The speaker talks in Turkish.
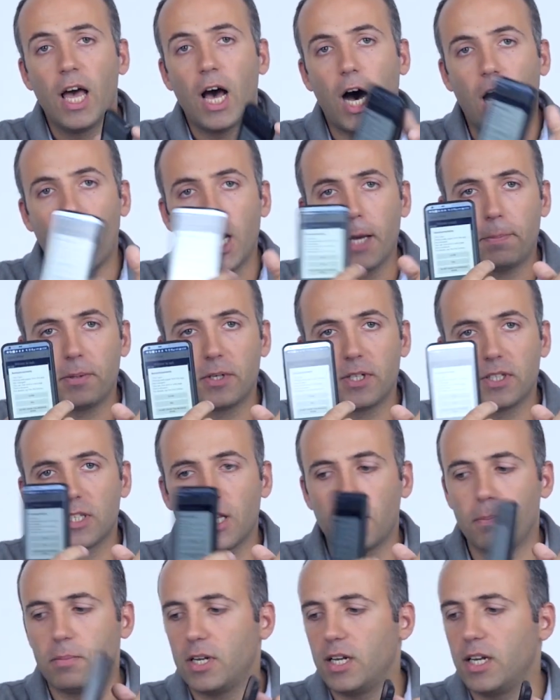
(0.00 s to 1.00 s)
iPrint
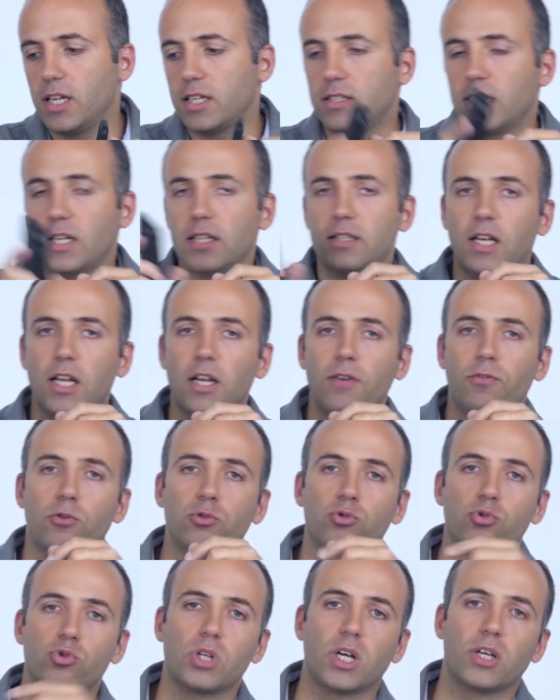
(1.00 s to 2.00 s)
ile birlikte
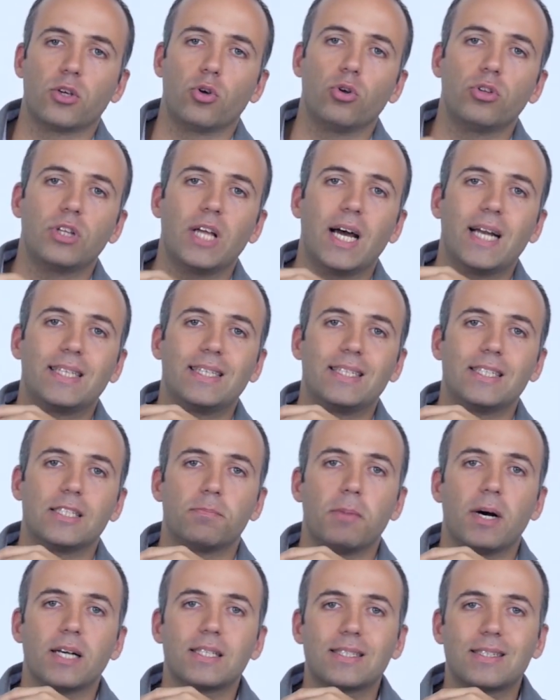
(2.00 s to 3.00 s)
telefonunuzdan
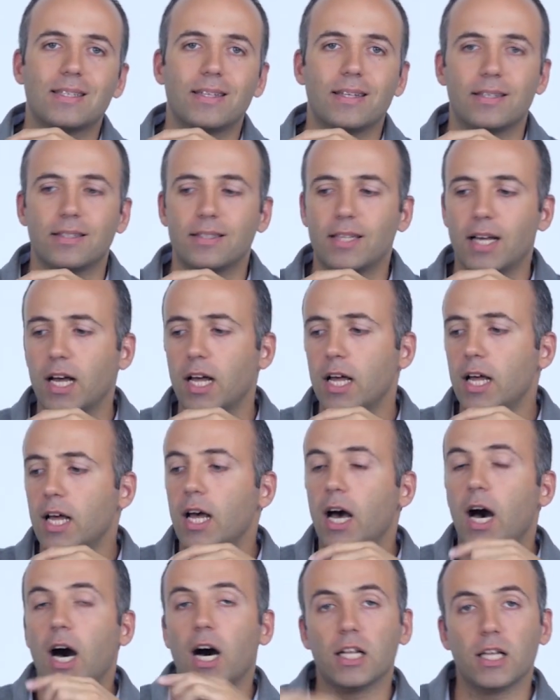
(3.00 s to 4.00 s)
gönderdiğiniz baskıları da
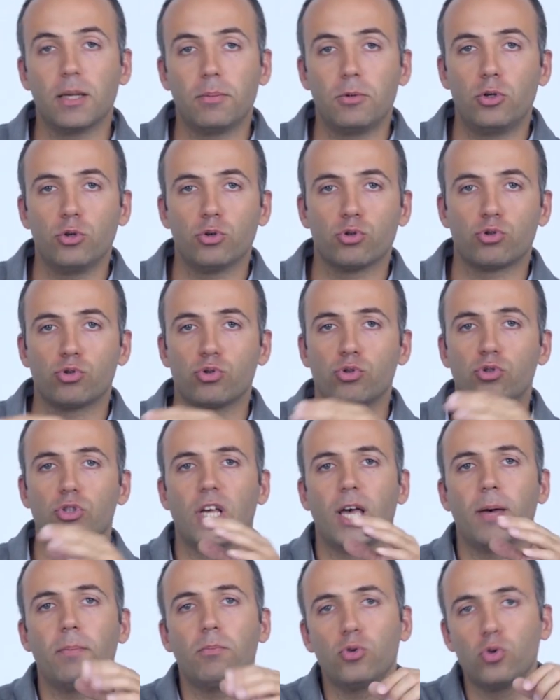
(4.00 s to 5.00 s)

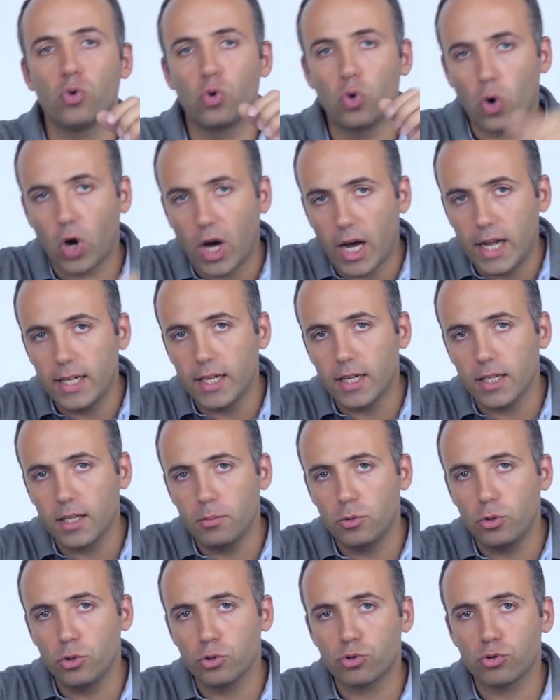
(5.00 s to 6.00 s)
alabiliyorsunuz. Hem bunu lokalde
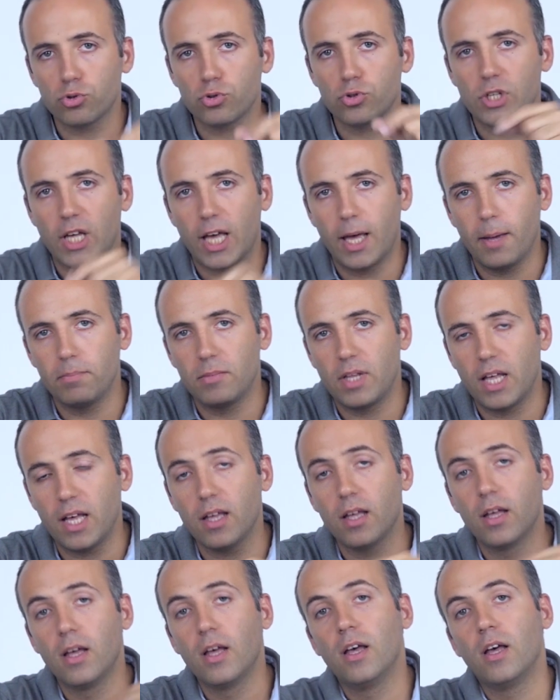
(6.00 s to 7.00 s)
alabiliyorsunuz hem
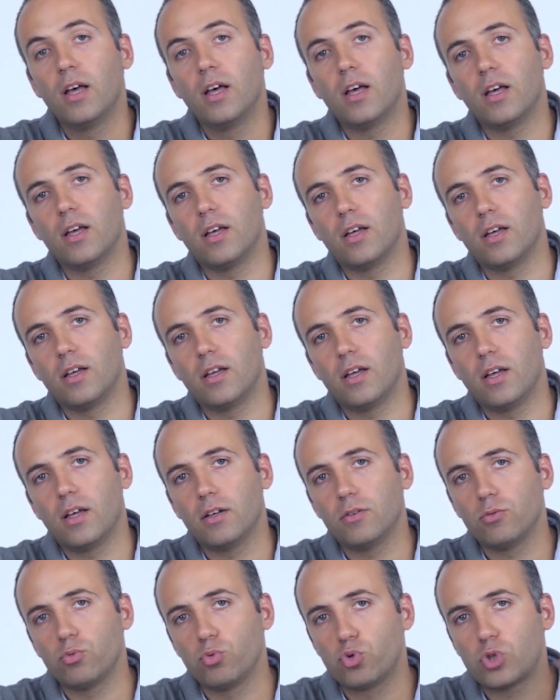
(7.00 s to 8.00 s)
de e,
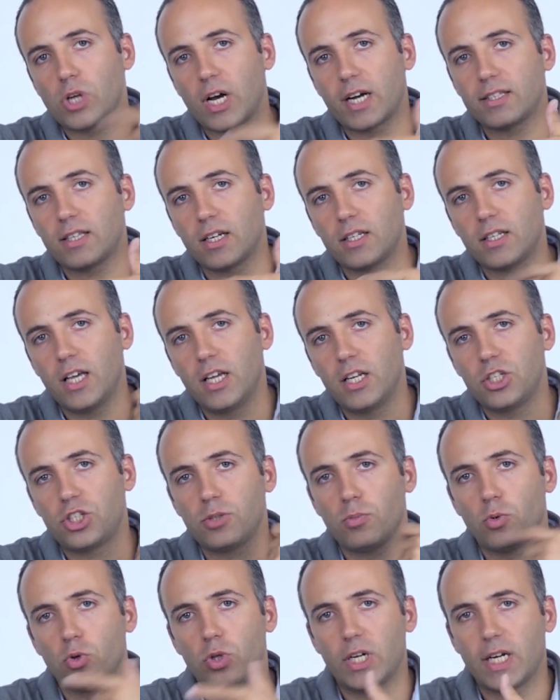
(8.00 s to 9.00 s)
uzaktan
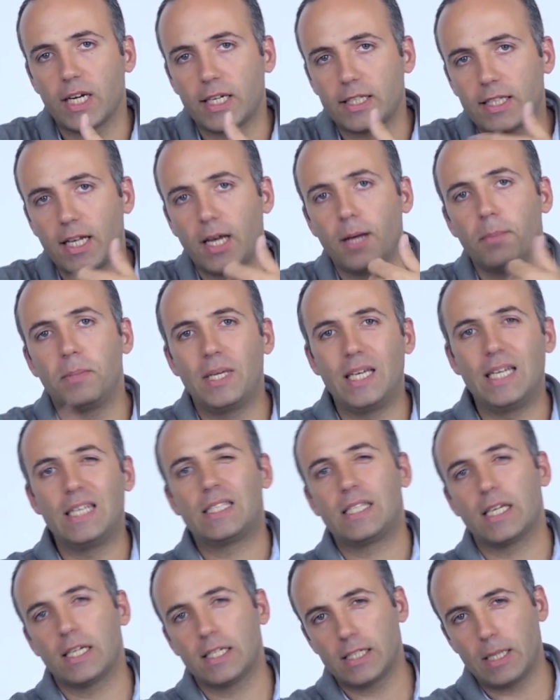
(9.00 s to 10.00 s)
erişim olarak da
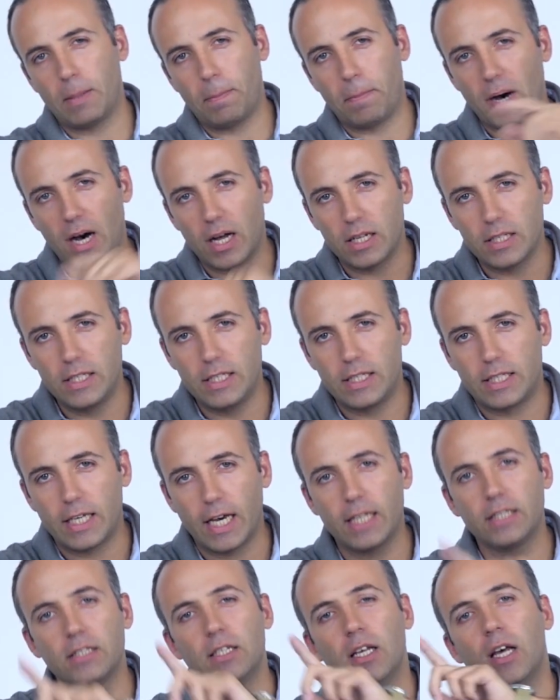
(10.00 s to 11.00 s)
bilgisayarınıza
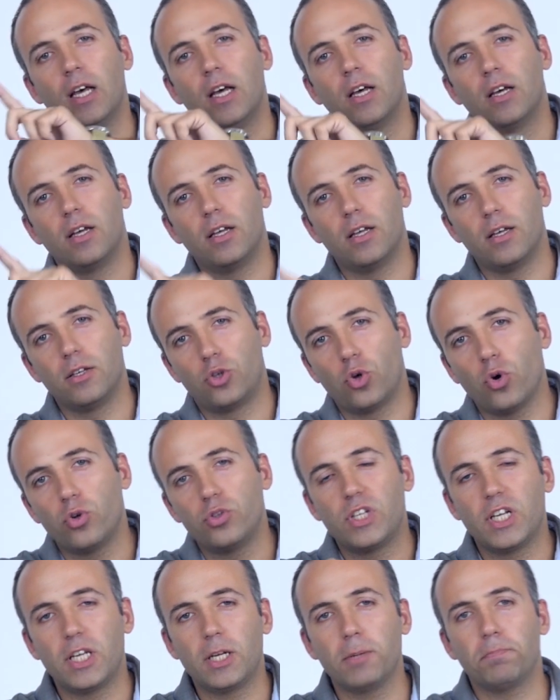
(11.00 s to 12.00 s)
bağlıyken e,
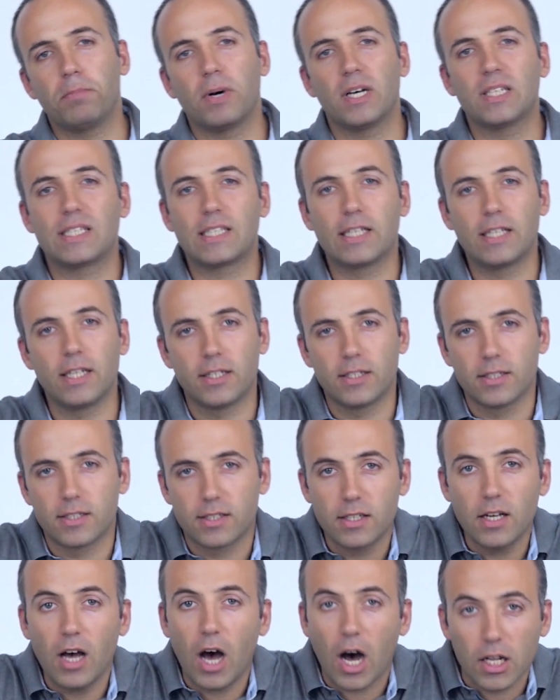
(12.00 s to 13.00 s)
gönderip
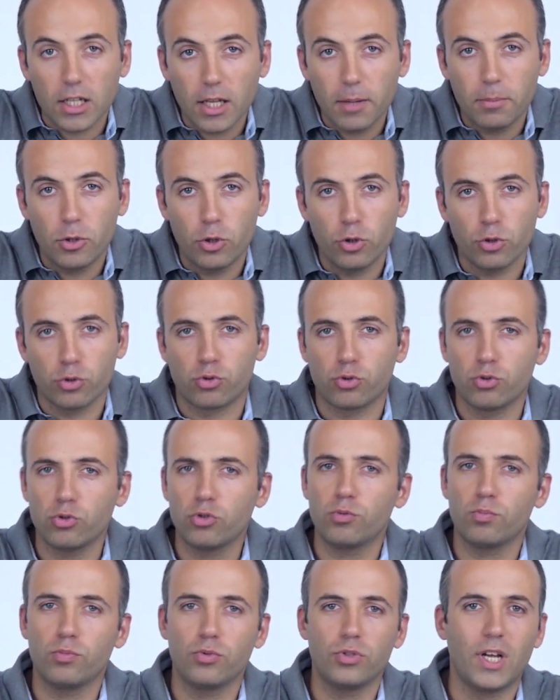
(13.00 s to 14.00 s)
baskılarınızı
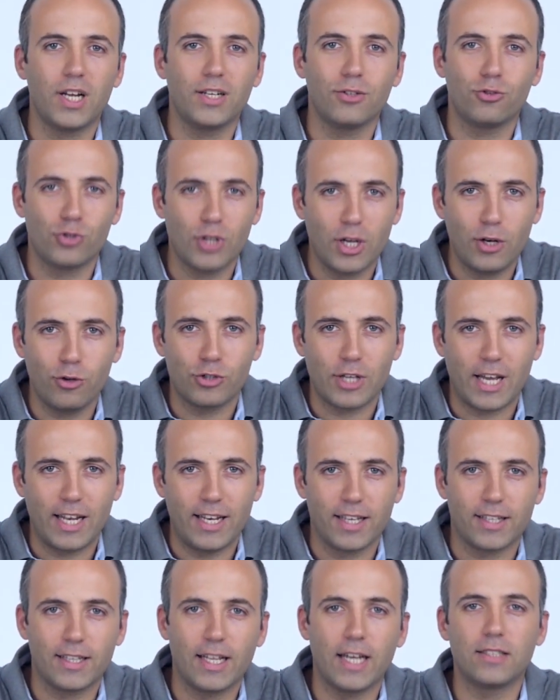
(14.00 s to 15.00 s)
alabiliyorsunuz. Bunlar güzel
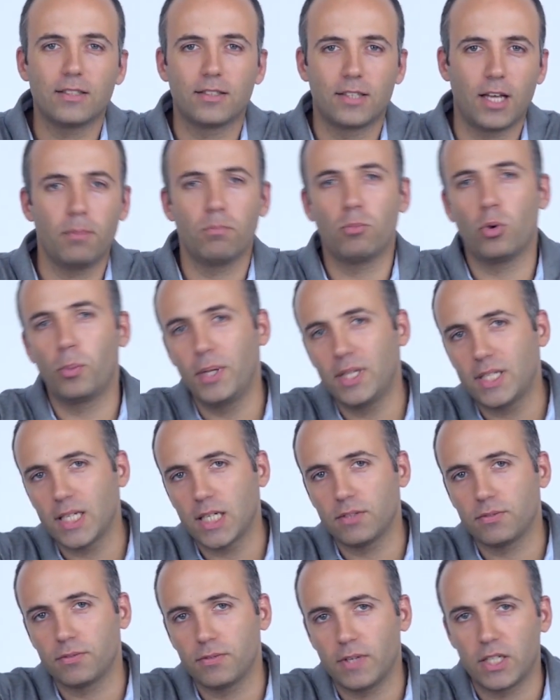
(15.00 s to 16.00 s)
özellikler. Hem mobil
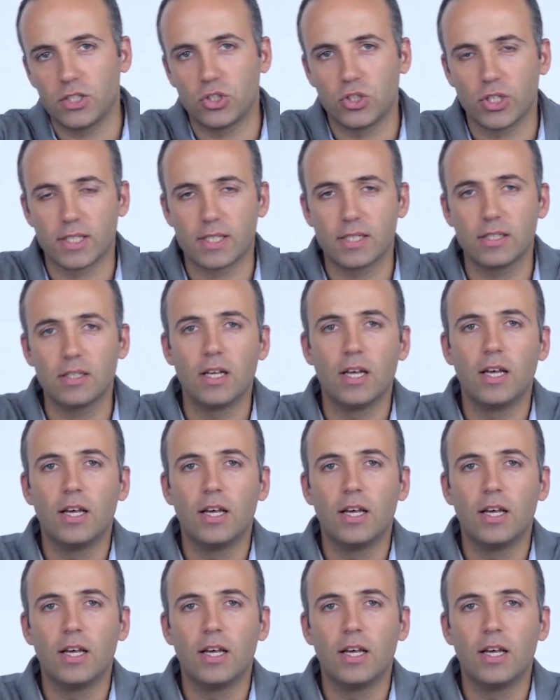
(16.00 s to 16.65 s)
tarafı var cihazın